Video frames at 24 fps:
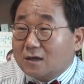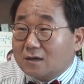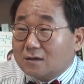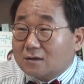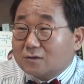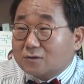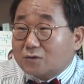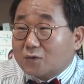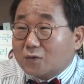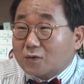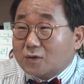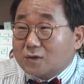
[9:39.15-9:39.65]

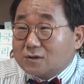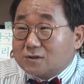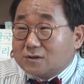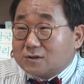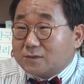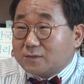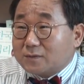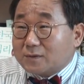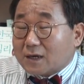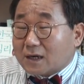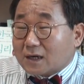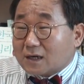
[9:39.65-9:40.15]
그 돈을
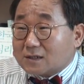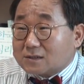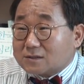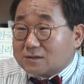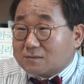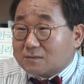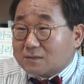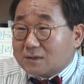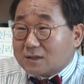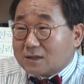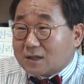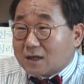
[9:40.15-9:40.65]

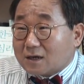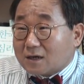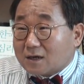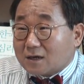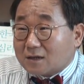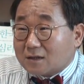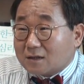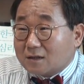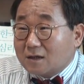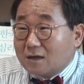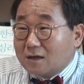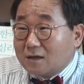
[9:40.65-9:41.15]

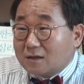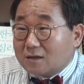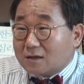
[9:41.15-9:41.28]
지불하겠습니다라는